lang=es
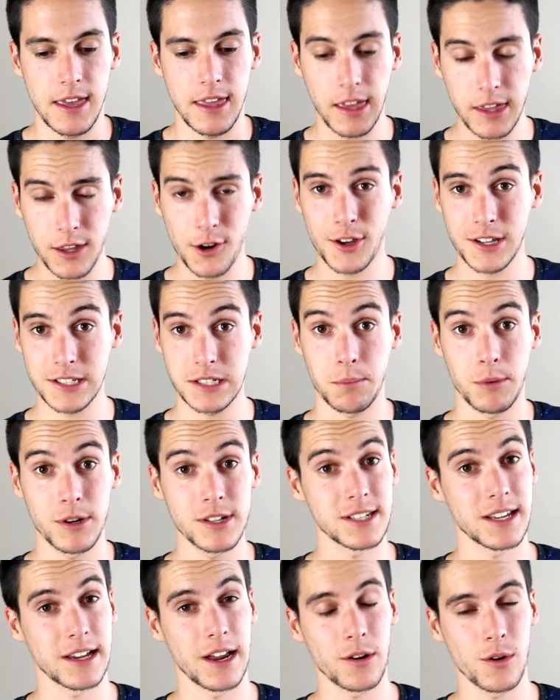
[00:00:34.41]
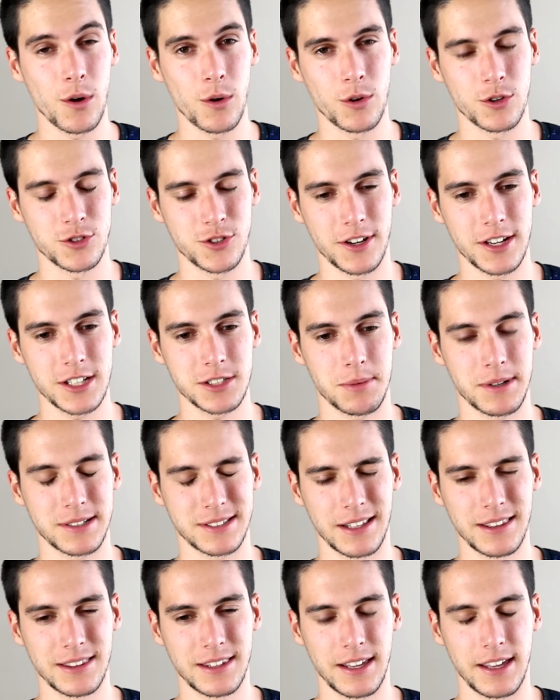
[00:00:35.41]
y creo que se pueden sacar conclusiones
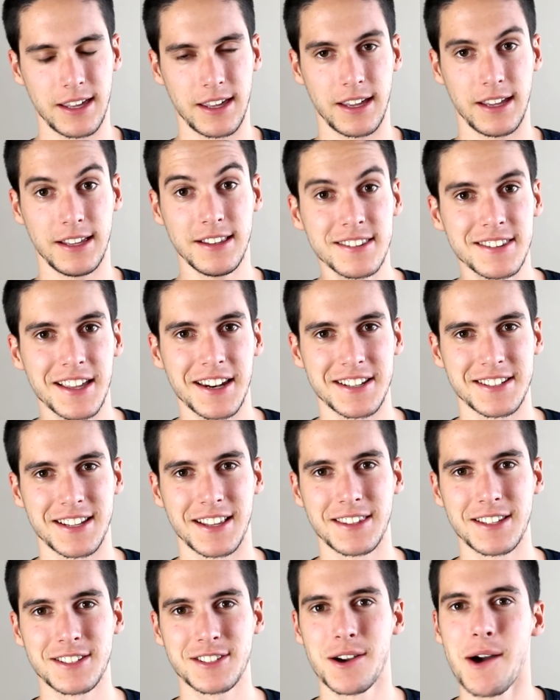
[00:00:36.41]
bastante interesantes,